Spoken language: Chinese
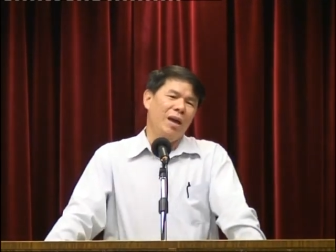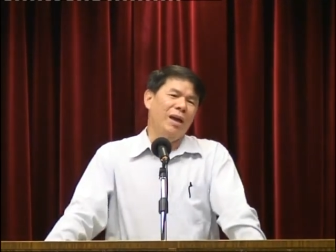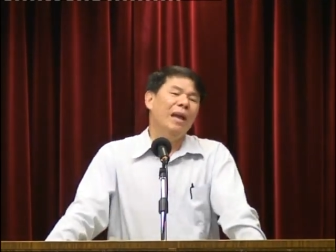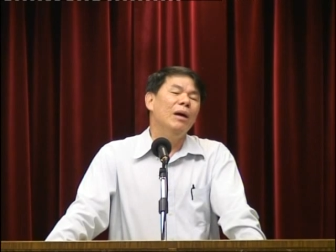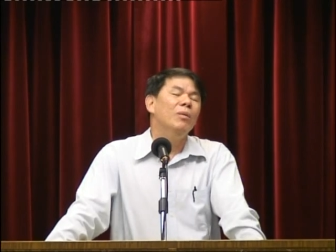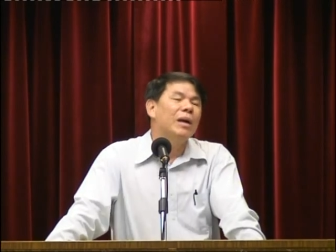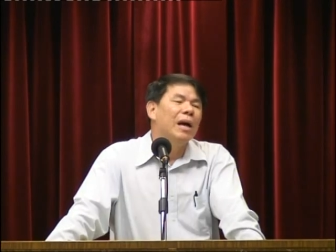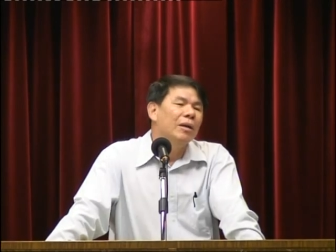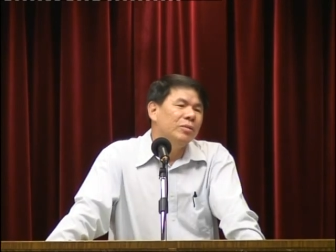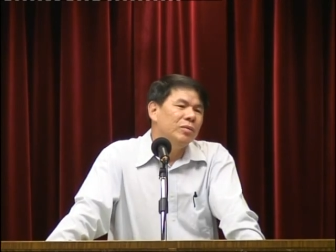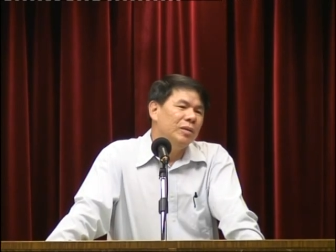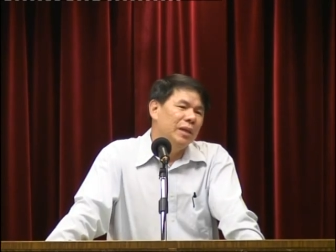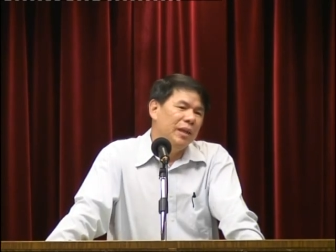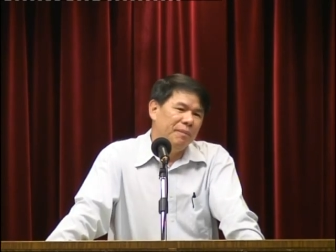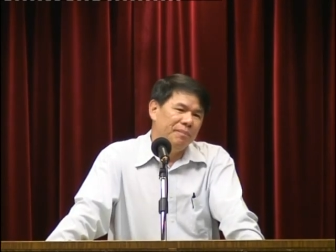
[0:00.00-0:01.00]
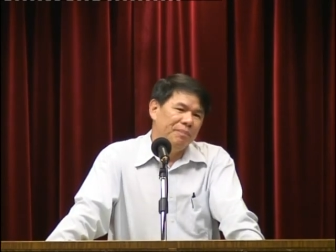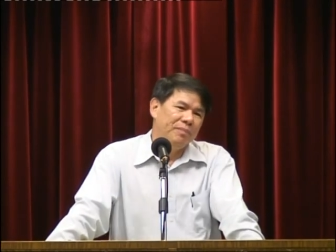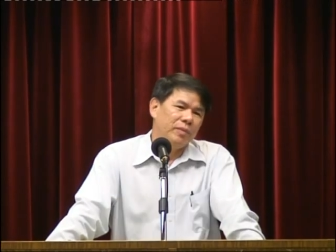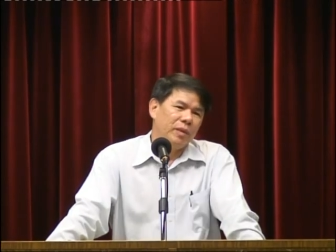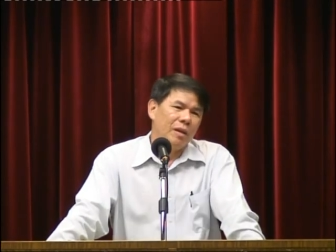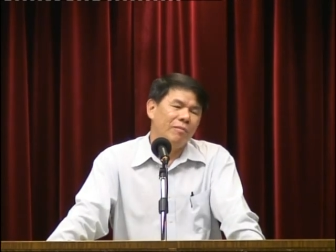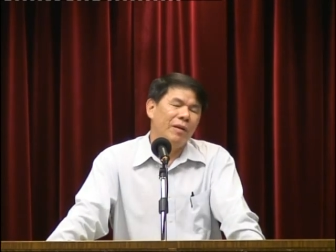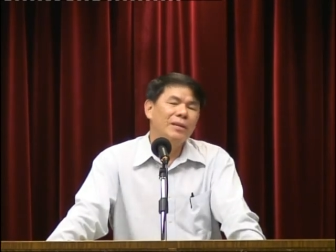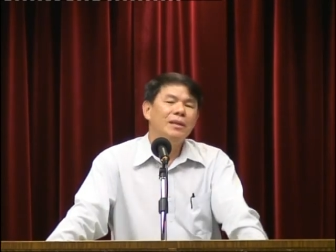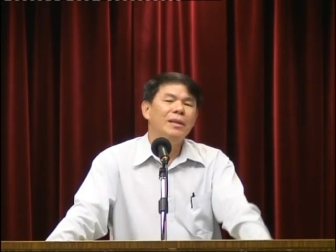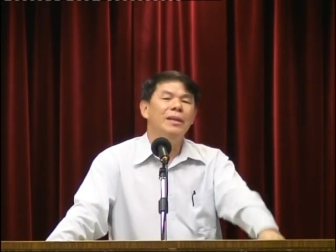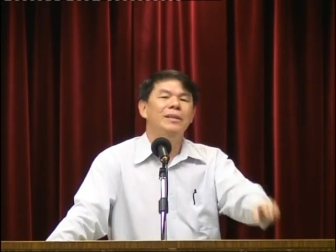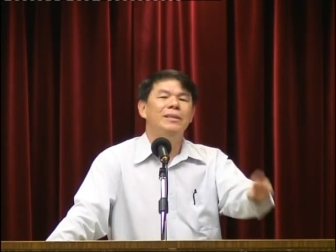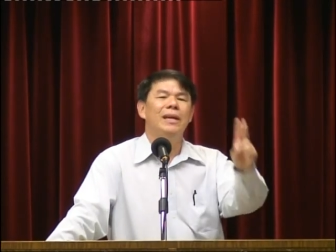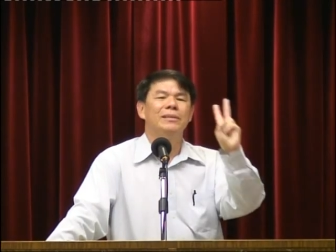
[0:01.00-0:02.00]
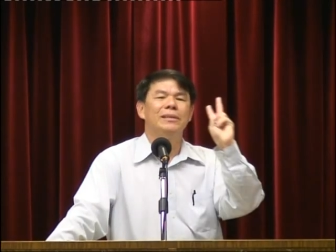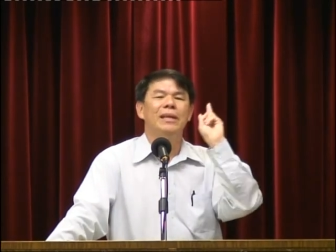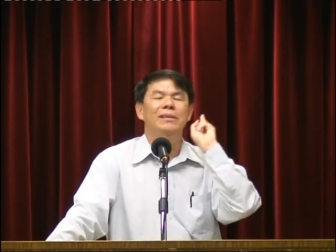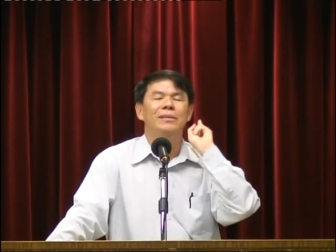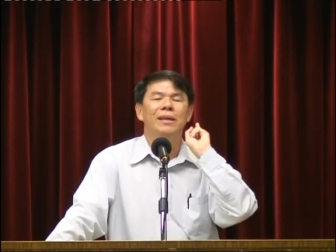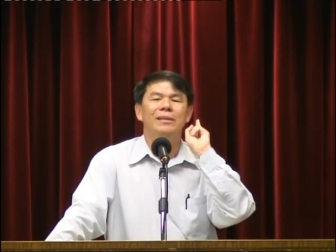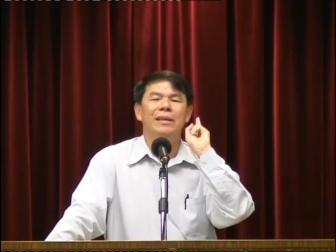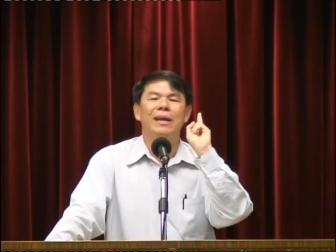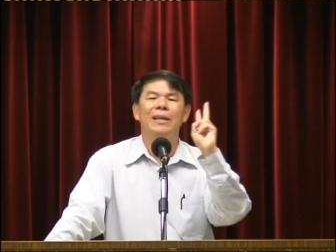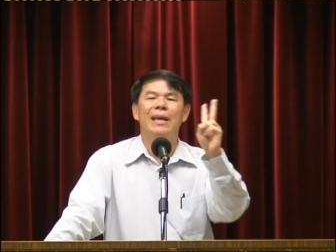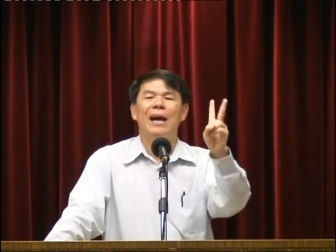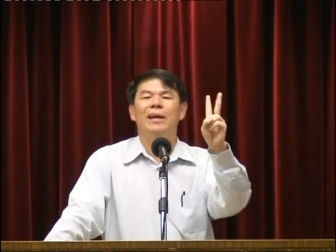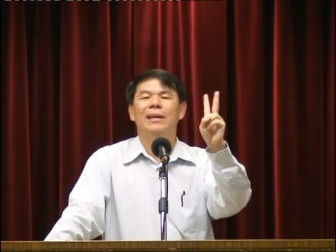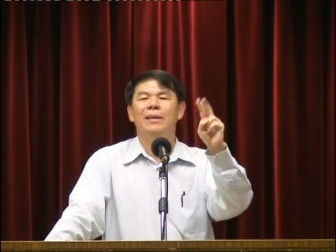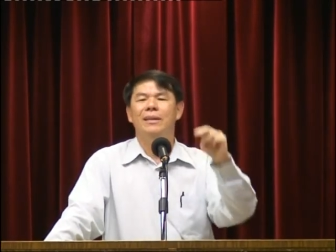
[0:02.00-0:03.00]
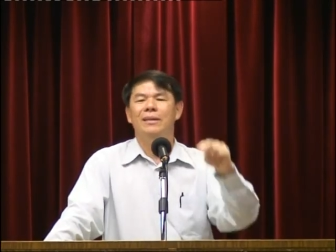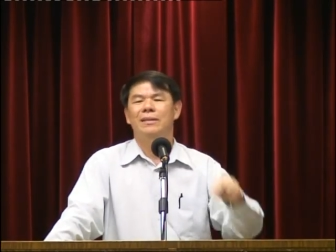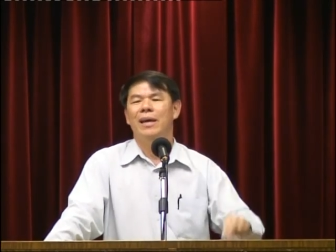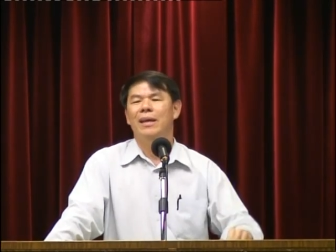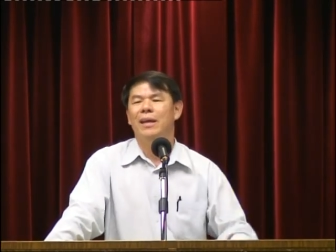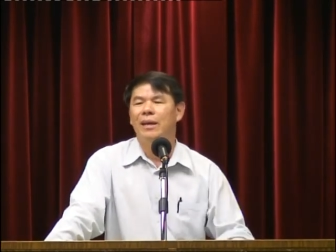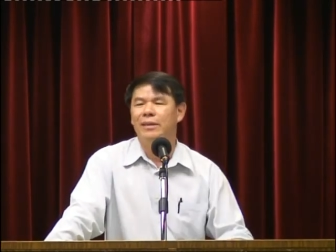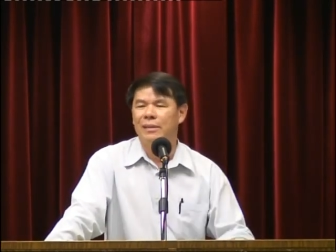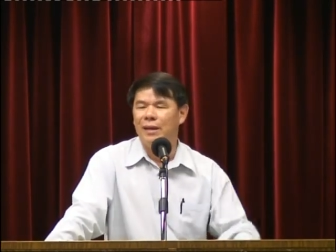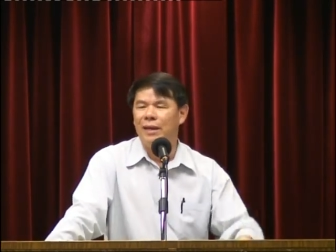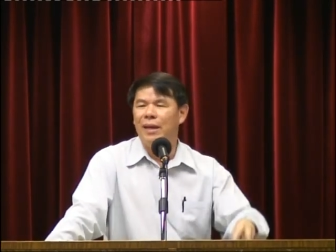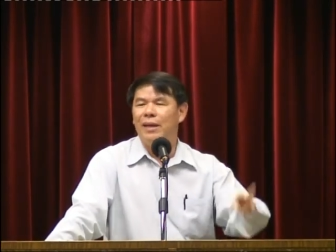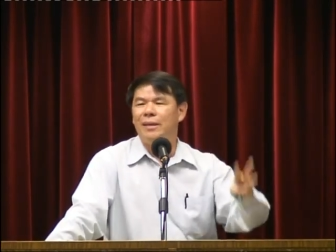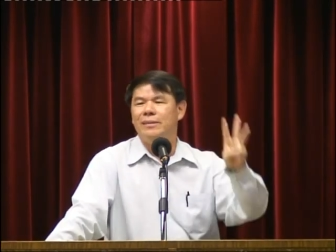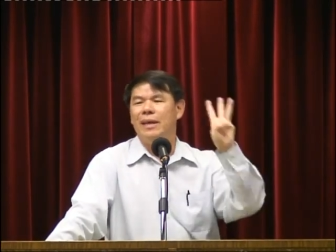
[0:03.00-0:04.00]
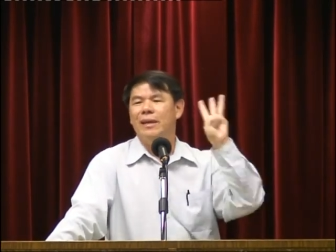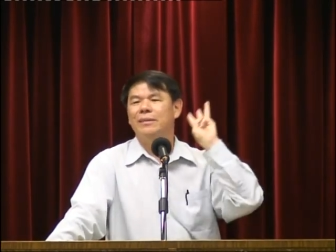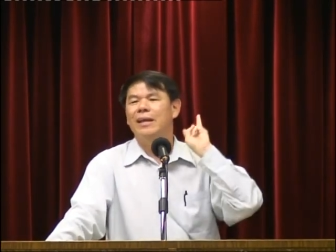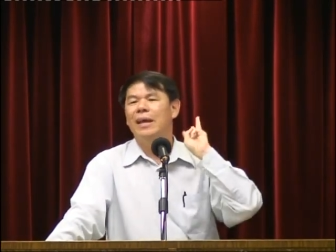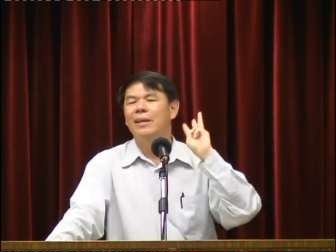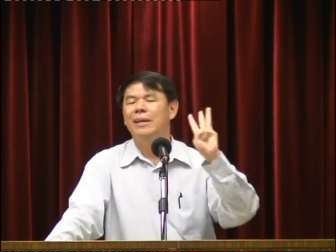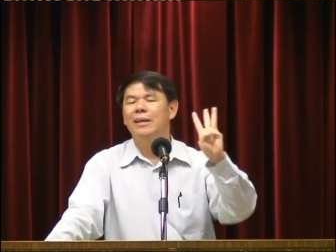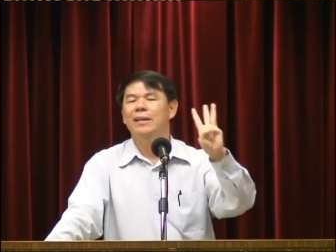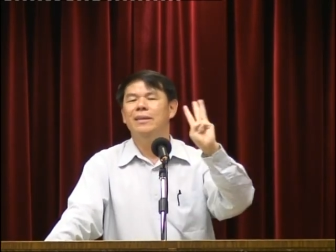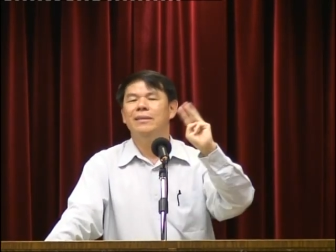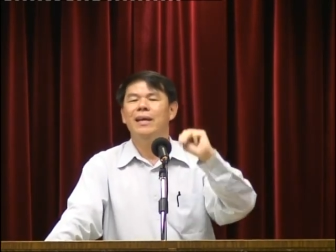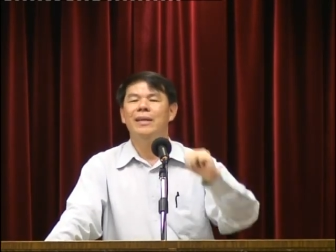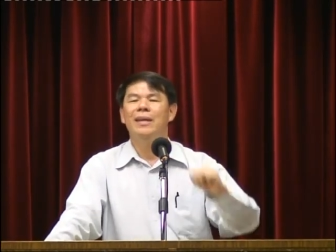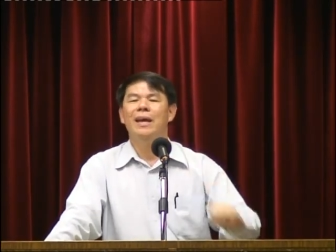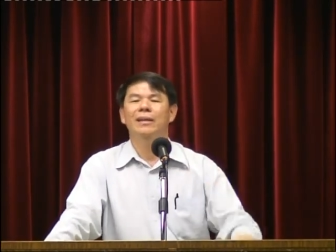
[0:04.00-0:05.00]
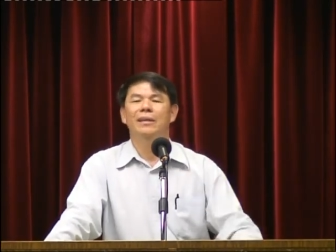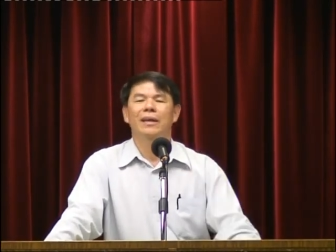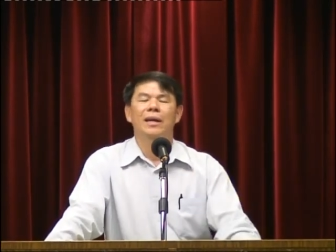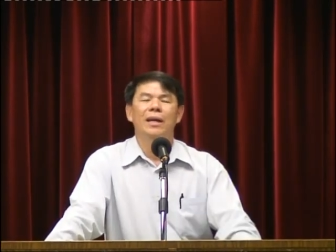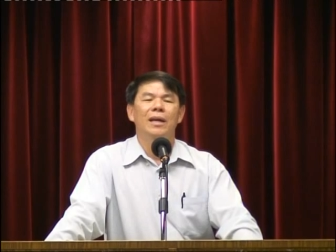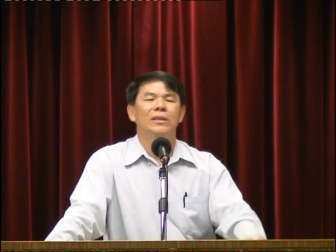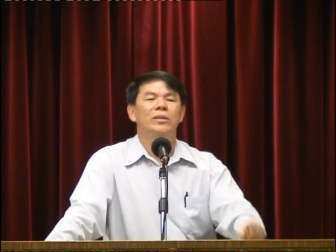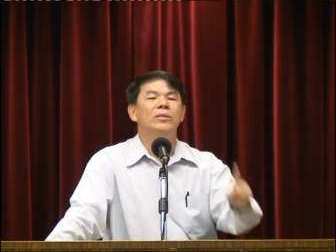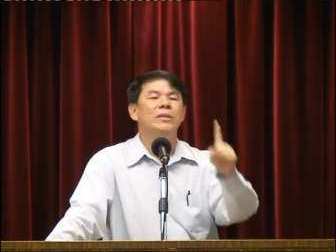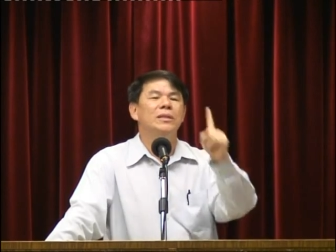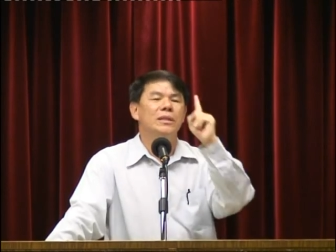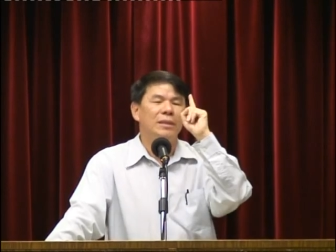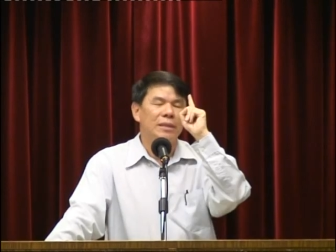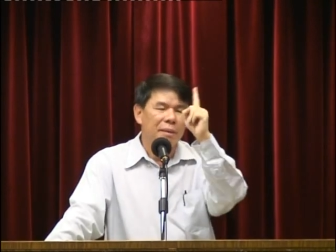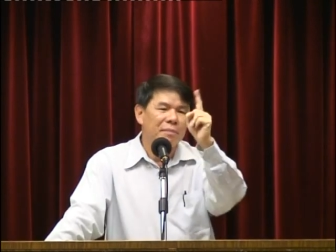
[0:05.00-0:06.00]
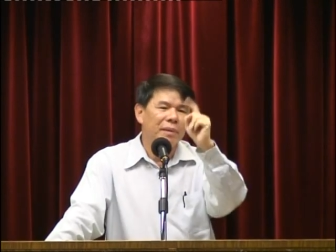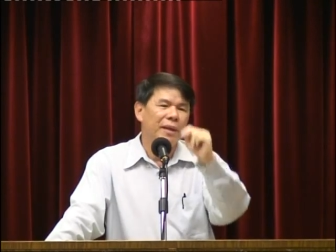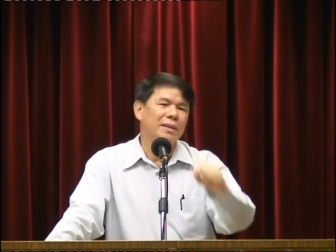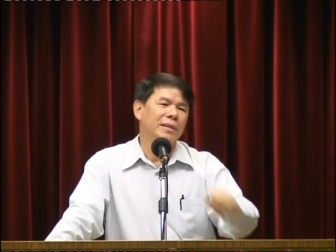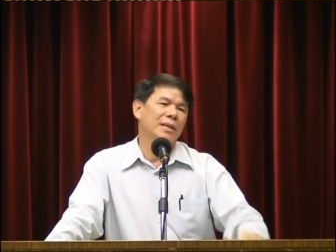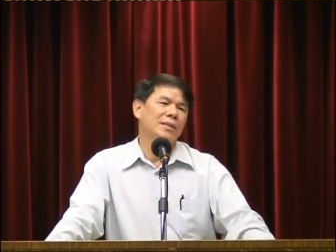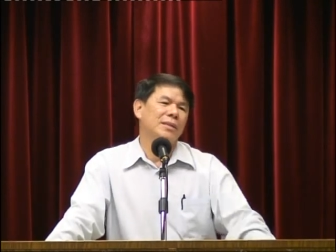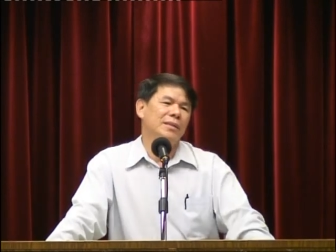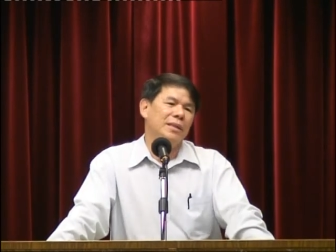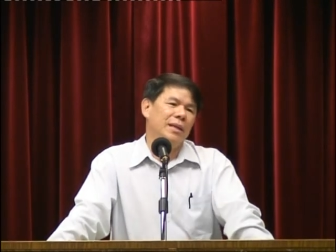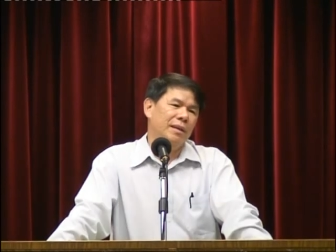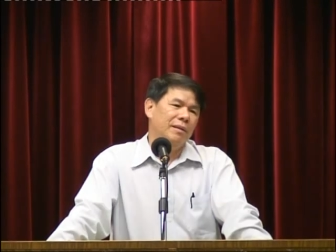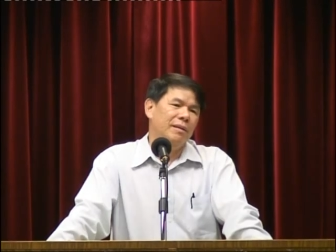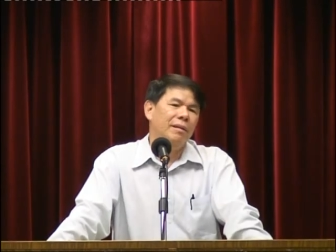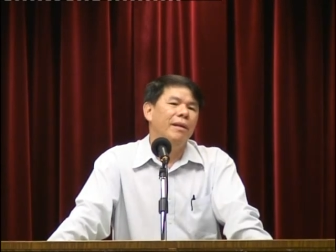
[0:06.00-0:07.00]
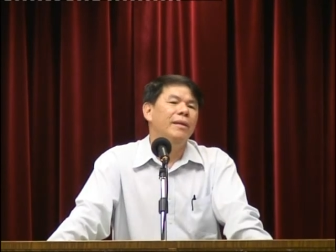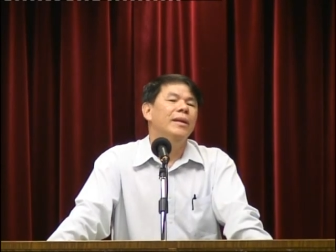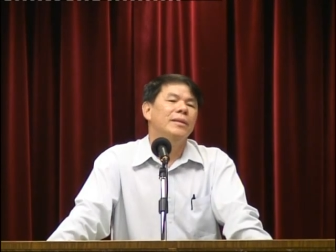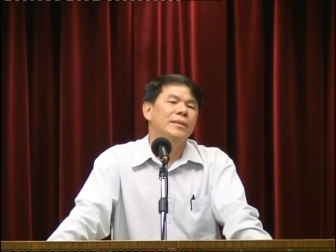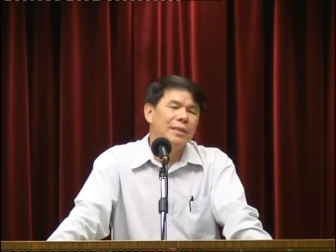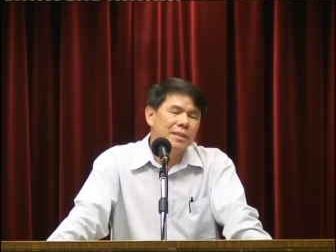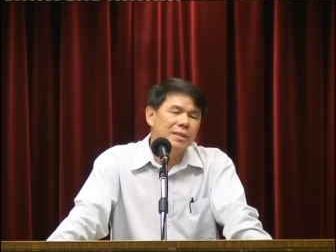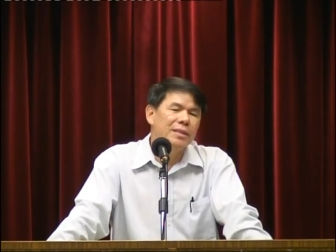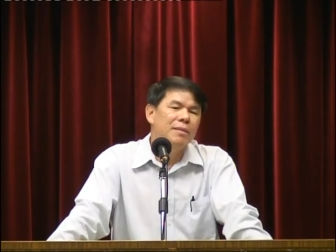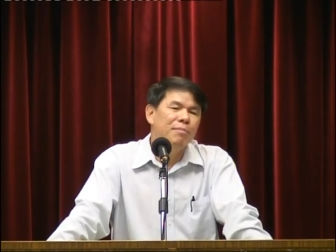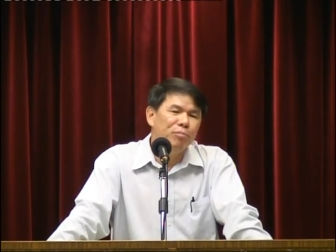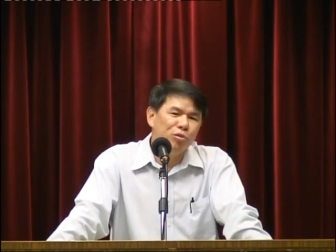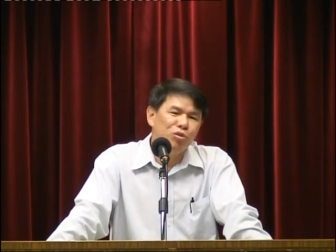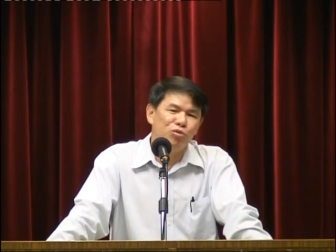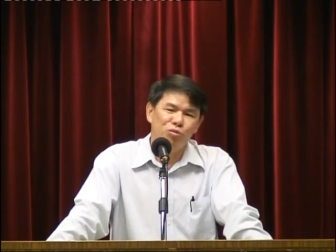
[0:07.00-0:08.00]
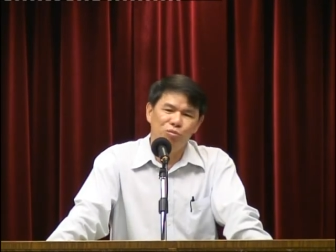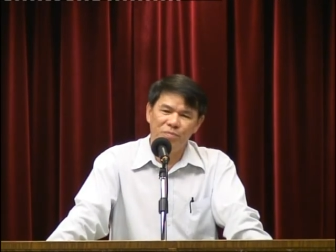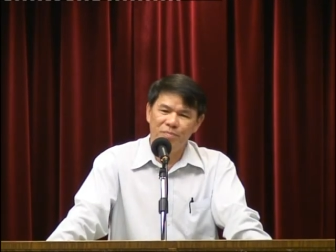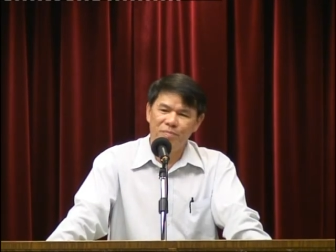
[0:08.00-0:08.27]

那我告诉你，凡是你讲听见讲两个以赛亚的，讲三个以赛亚的，就只证明一件事情：人的信心不足。